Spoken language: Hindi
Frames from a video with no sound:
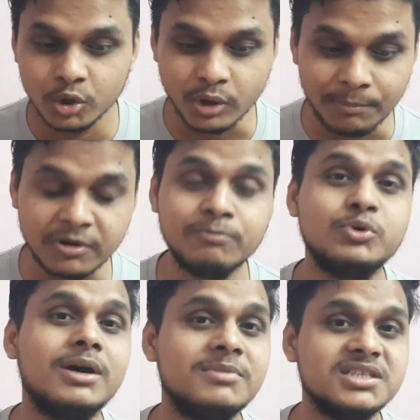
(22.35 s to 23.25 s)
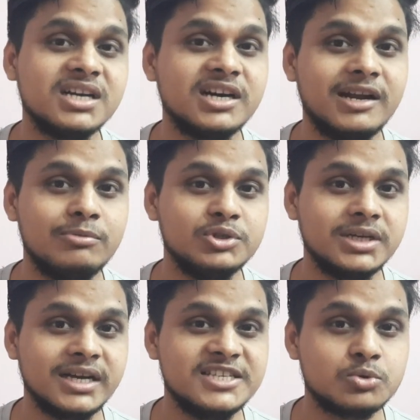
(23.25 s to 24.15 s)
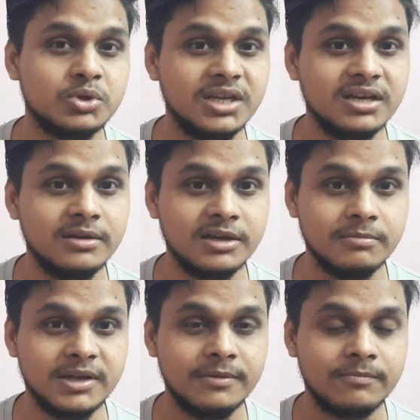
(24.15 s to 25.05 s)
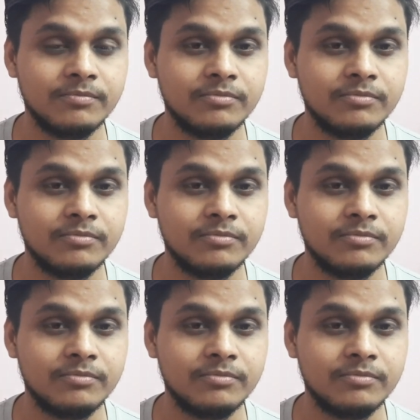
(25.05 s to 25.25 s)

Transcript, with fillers: तो आपका पूरा मज़ा ख़राब हो जाएगा इसको देखने के बाद